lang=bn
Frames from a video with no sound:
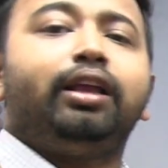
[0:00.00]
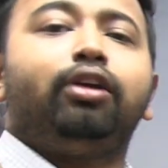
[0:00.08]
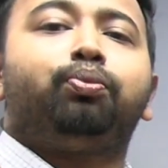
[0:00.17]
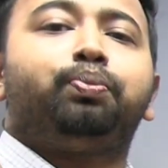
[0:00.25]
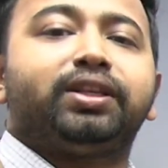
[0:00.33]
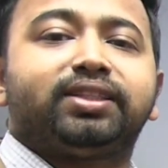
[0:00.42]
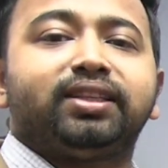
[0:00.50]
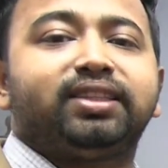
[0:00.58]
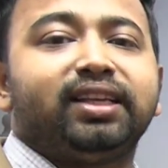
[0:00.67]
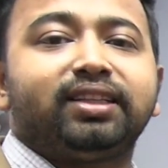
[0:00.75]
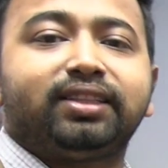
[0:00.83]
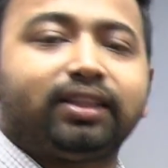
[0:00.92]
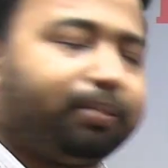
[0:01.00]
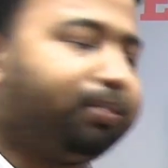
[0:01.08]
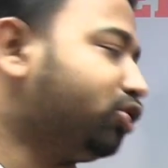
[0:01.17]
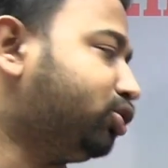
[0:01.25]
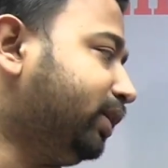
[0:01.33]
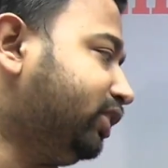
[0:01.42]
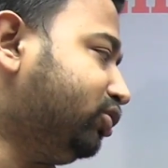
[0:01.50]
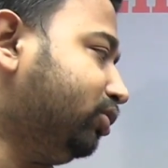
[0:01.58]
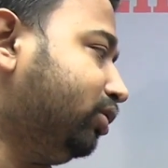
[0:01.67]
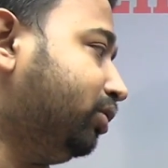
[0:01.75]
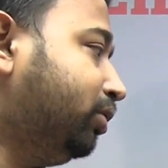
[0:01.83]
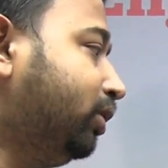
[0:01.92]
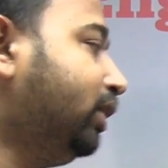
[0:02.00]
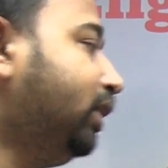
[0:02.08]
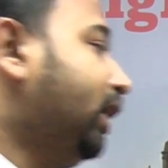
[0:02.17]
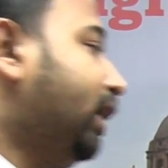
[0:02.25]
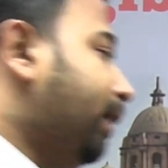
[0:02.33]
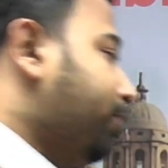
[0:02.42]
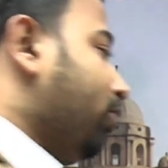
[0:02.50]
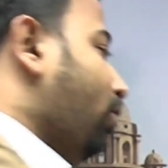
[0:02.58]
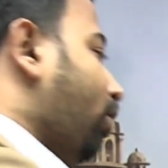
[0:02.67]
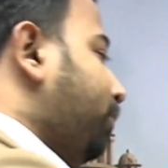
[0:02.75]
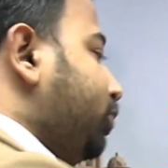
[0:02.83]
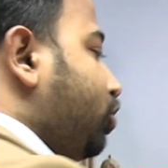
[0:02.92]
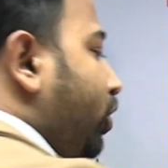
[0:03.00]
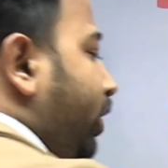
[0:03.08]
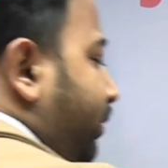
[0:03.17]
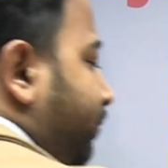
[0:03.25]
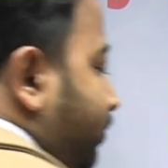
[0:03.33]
ইউপিএসসি সিএসসিতে e বসবার জন্য এবং অবশ্যই